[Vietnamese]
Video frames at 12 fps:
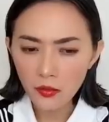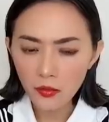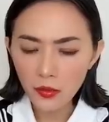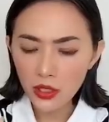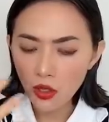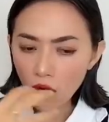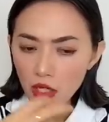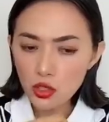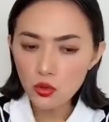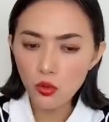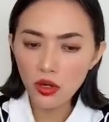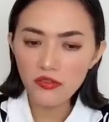mình có cái
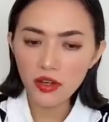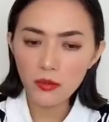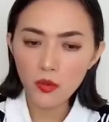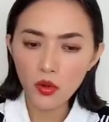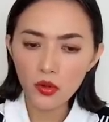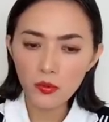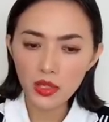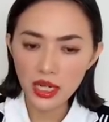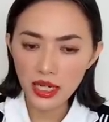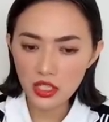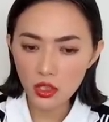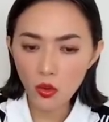xu hướng phản bội, mình
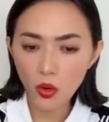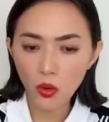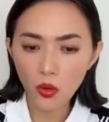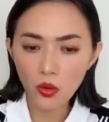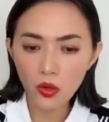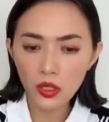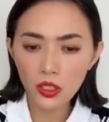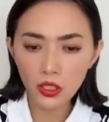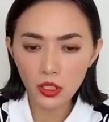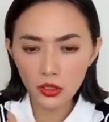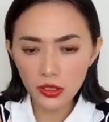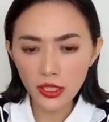hay xấu hổ,
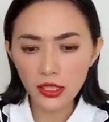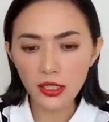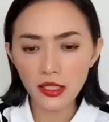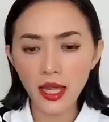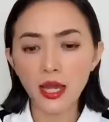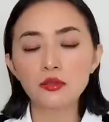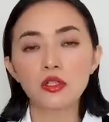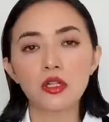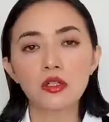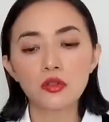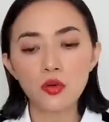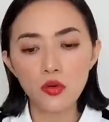tự ti, áo
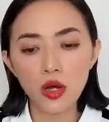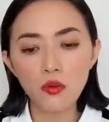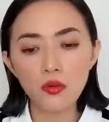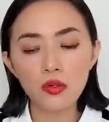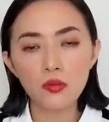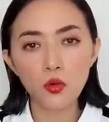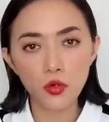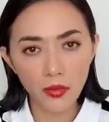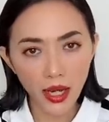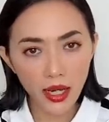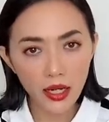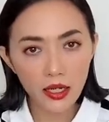tưởng, ngu ngốc, buồn
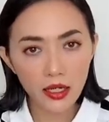bã.